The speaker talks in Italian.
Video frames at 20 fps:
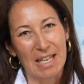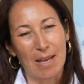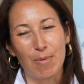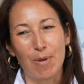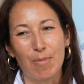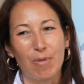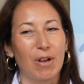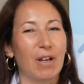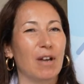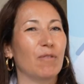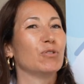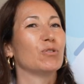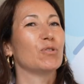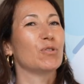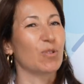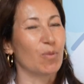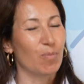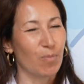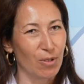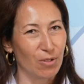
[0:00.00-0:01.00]
Abbiamo anche avuto il
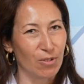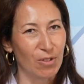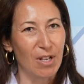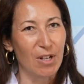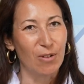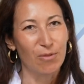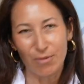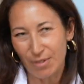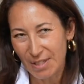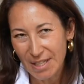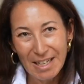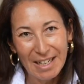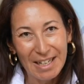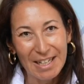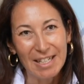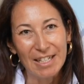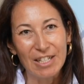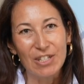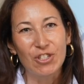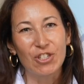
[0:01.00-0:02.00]
supporto di alcuni
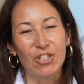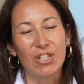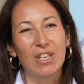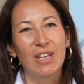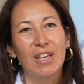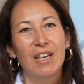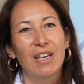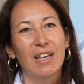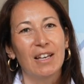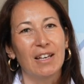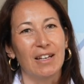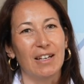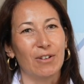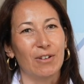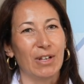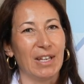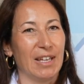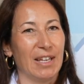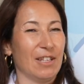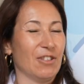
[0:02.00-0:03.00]
clinici eh,
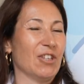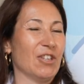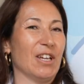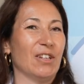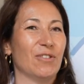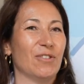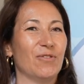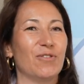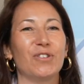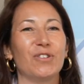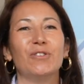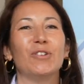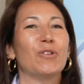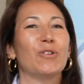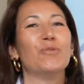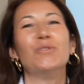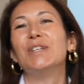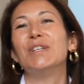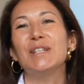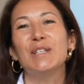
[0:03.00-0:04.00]
che ci hanno fornito
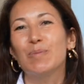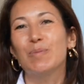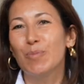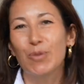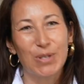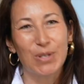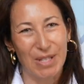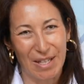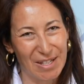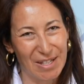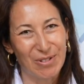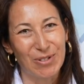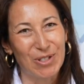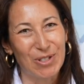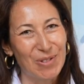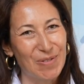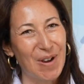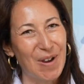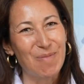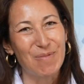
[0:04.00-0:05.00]
alcune risposte che non
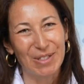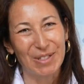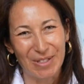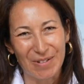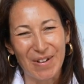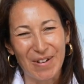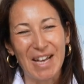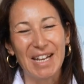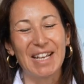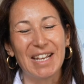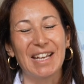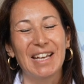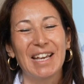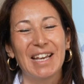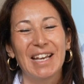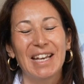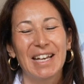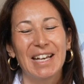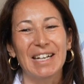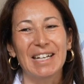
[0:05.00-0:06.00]
riuscivamo a trovare
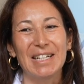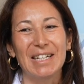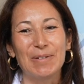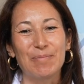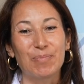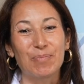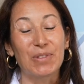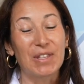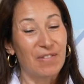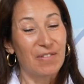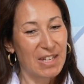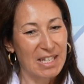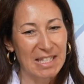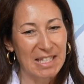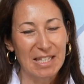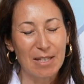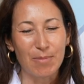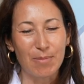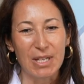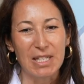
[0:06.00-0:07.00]
ehm,
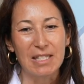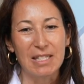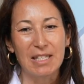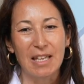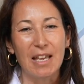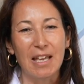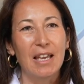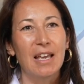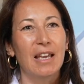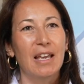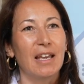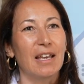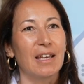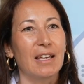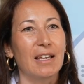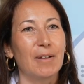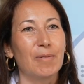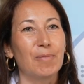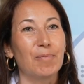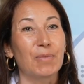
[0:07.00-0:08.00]
diversamente,
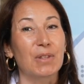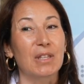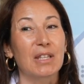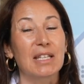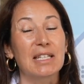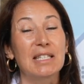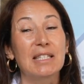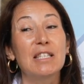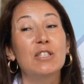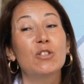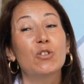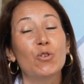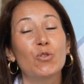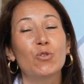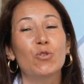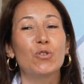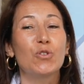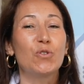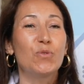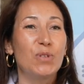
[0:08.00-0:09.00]
ehm, si
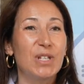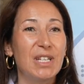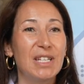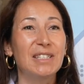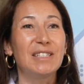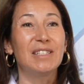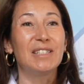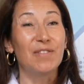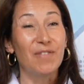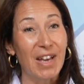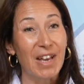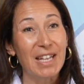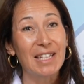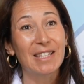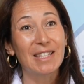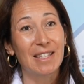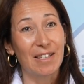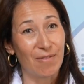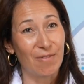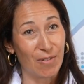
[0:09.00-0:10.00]
sono riuniti
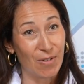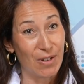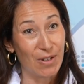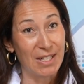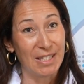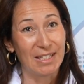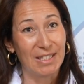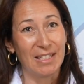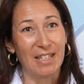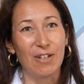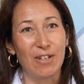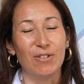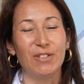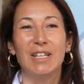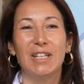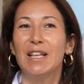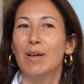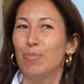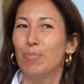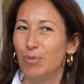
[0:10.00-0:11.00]
diverse volte con
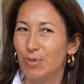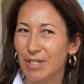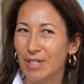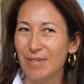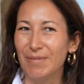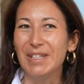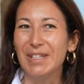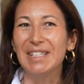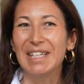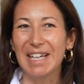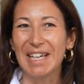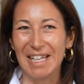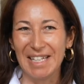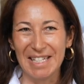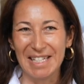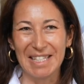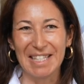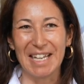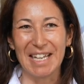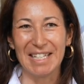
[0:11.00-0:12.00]
degli appuntamenti
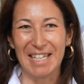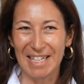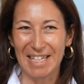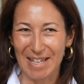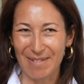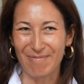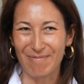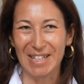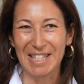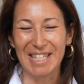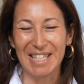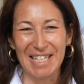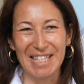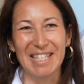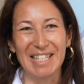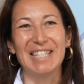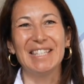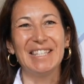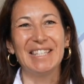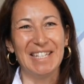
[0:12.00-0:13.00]
cadenziati anche
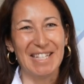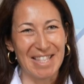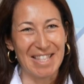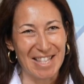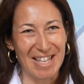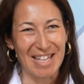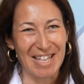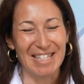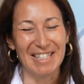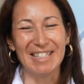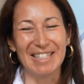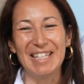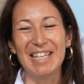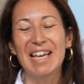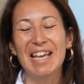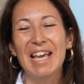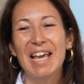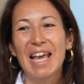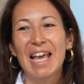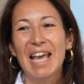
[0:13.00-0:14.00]
abbastanza stringenti
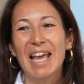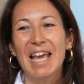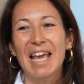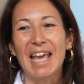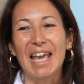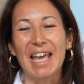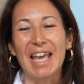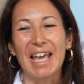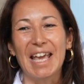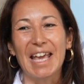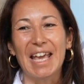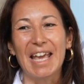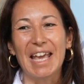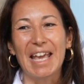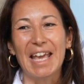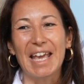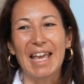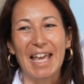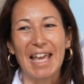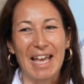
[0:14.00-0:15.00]

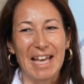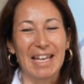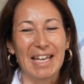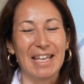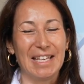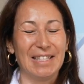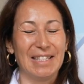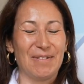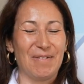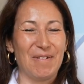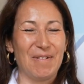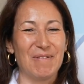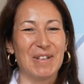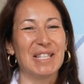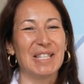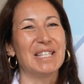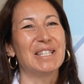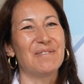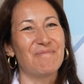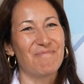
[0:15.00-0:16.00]
e, e anche insomma,
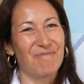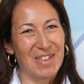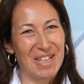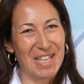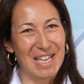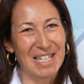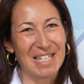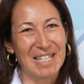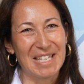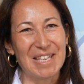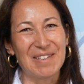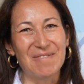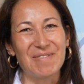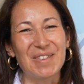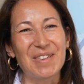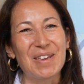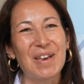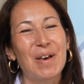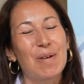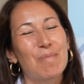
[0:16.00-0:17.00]
abbastanza
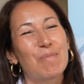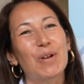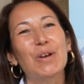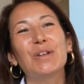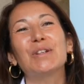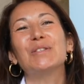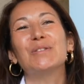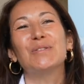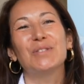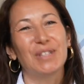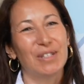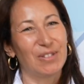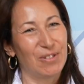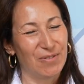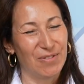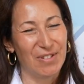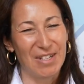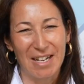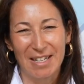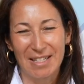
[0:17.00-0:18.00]
impegnativi, però il risultato
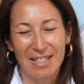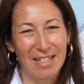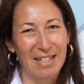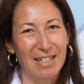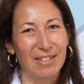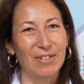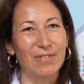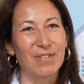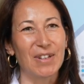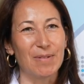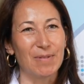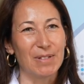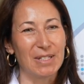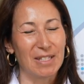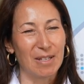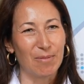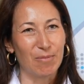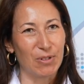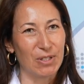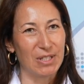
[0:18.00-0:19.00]
finale ci ha dato
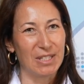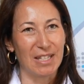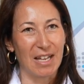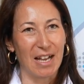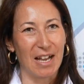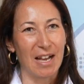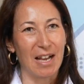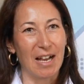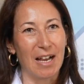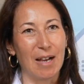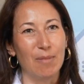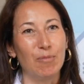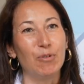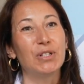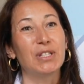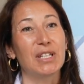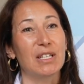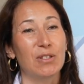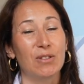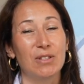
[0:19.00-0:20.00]
veramente molta,
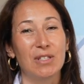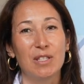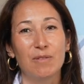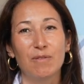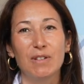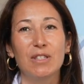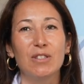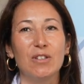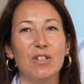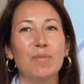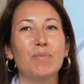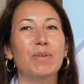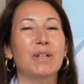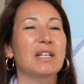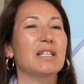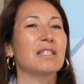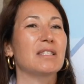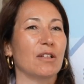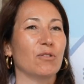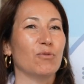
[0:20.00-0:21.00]
molta soddisfazione
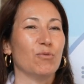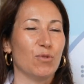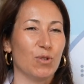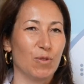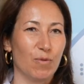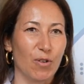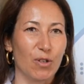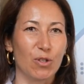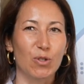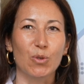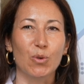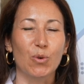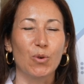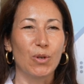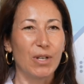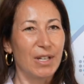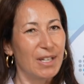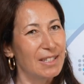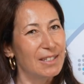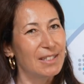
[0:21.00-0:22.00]
perché è stato uno sforzo
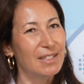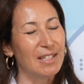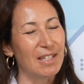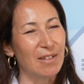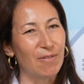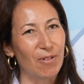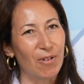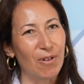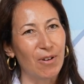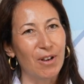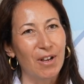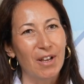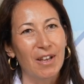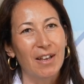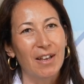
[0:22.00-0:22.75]
collettivo